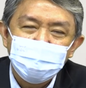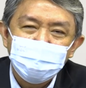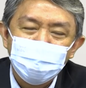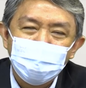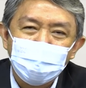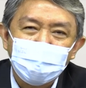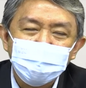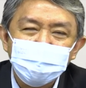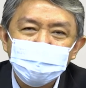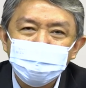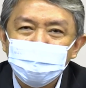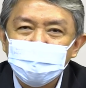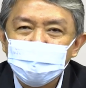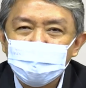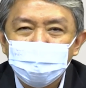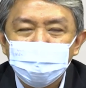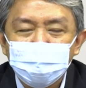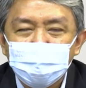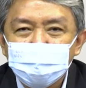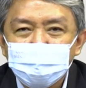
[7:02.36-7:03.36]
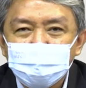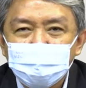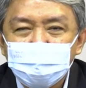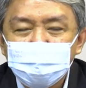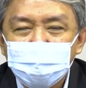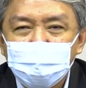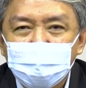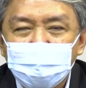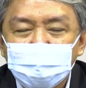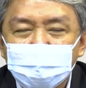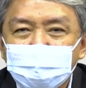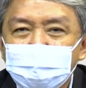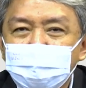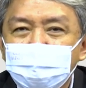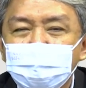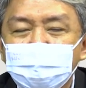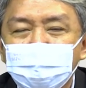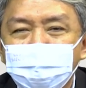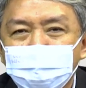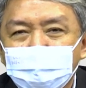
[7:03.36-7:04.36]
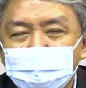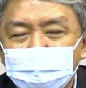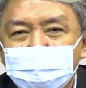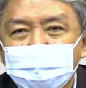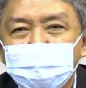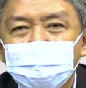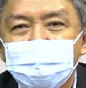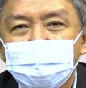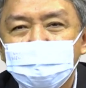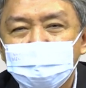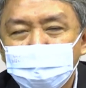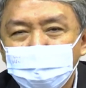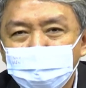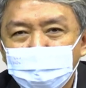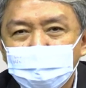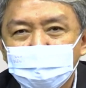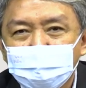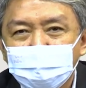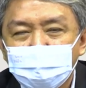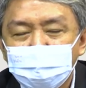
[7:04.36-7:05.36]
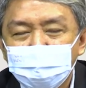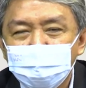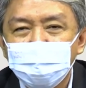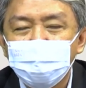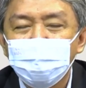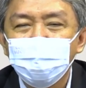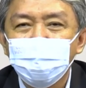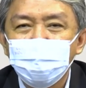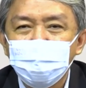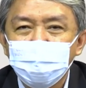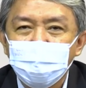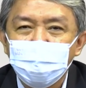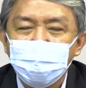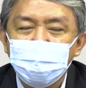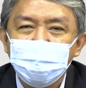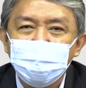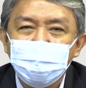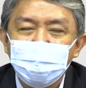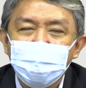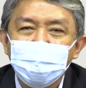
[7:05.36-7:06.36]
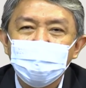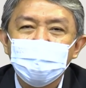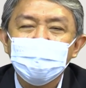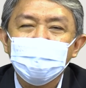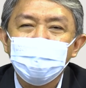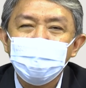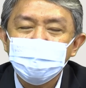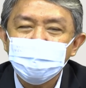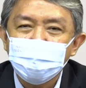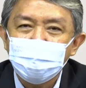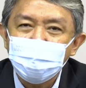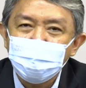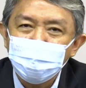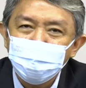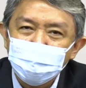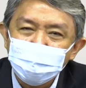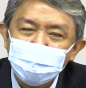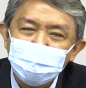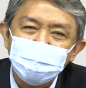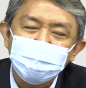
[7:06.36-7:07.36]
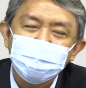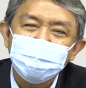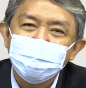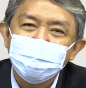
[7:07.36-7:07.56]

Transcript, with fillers: Bukan semata-mata dari kenikmatan-kenikmatan di dunia ini yang kita bisa nikmati.